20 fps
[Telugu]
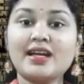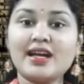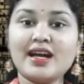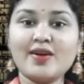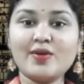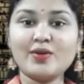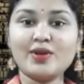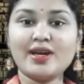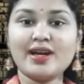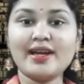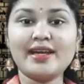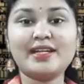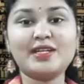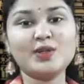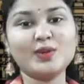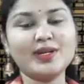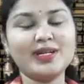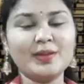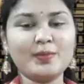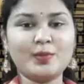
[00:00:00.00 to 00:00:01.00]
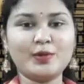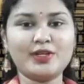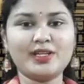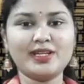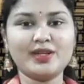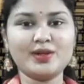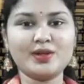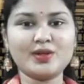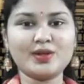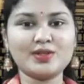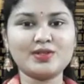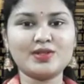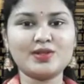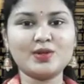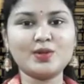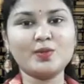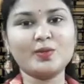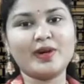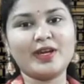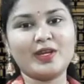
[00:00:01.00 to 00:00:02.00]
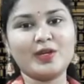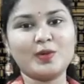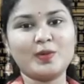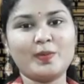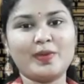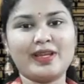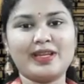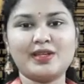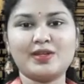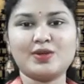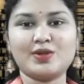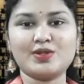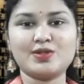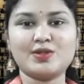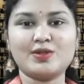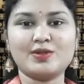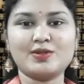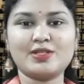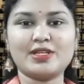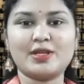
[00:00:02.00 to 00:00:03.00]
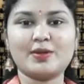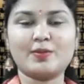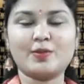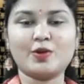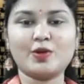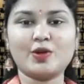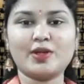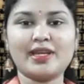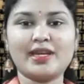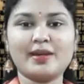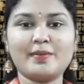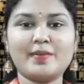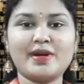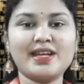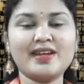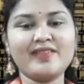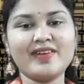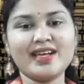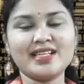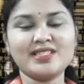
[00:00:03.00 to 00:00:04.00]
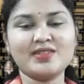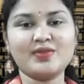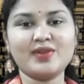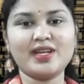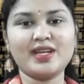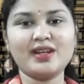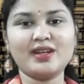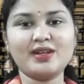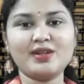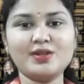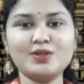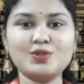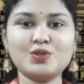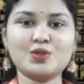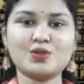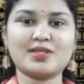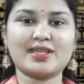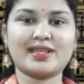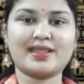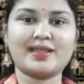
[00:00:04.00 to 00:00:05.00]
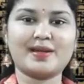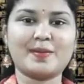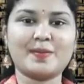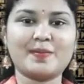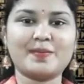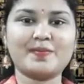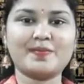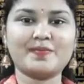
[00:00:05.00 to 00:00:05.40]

కావున ఇటువంటి పుట్టినరోజులు మరియు పెళ్లి రోజులు జరుపుకొనే మన వాసవ్యంలోనూ చూసేద్దాం